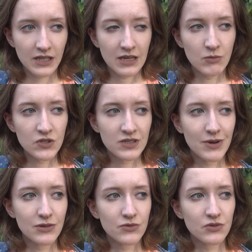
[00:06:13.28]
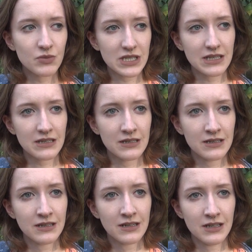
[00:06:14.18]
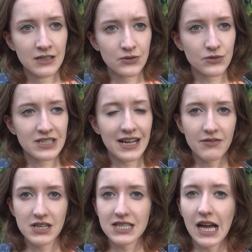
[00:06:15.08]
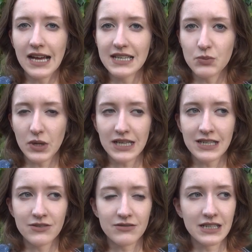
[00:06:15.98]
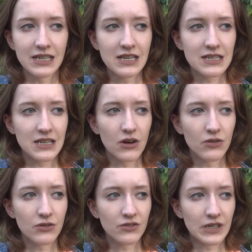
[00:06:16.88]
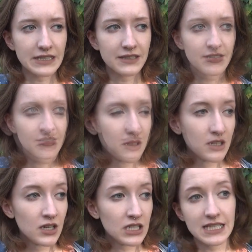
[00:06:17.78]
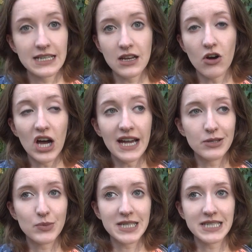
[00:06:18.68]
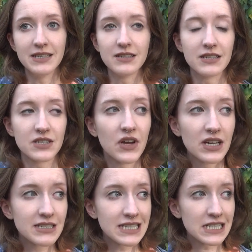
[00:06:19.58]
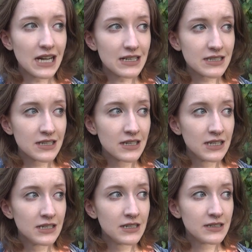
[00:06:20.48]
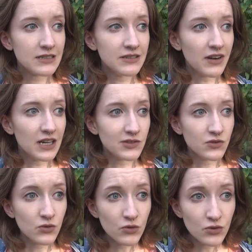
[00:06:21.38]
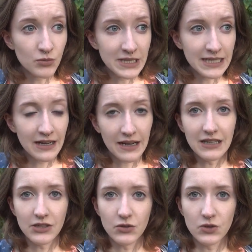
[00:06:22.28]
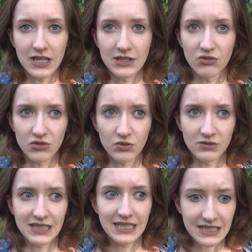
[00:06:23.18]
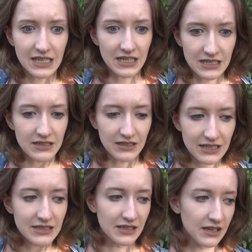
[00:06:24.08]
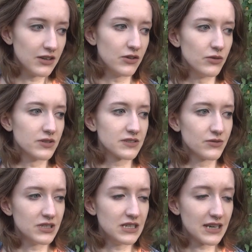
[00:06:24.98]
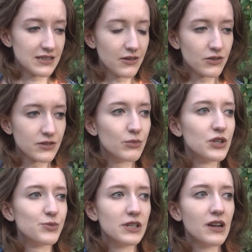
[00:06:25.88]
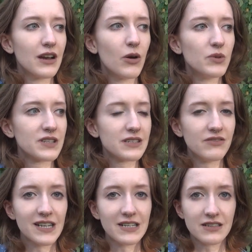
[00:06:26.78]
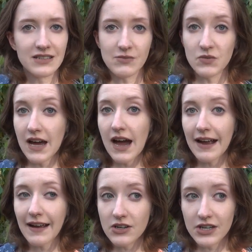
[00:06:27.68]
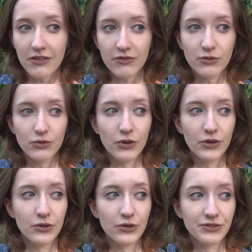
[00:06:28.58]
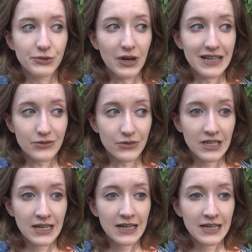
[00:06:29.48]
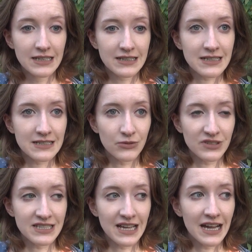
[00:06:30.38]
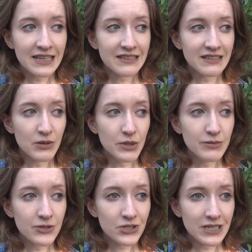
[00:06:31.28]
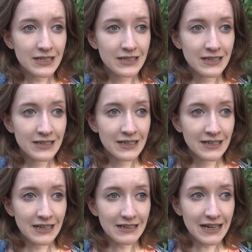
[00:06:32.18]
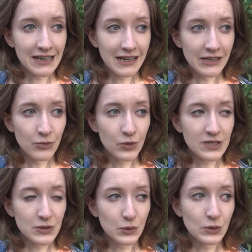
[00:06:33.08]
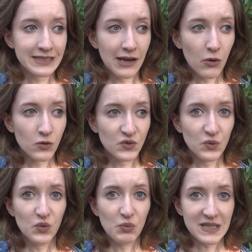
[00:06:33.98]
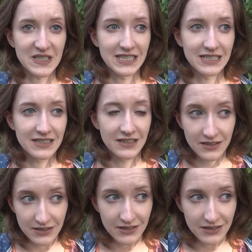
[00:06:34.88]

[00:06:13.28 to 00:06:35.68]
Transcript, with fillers: da musste man nur so ein bisschen sozusagen wie das Eis brechen und dann ging das auch irgendwann. Ich hatte auch eine Patientin, das war richtig krass die war so mega religiös, also so richtig, richtig, richtig religiös. So, die hat auch zum Beispiel geglaubt, dass die Welt in sieben Tagen erschaffen wurde und so halt so, dass so die Sachen, die in der Bibel stehen, alle halt wirklich so genau so passiert sind.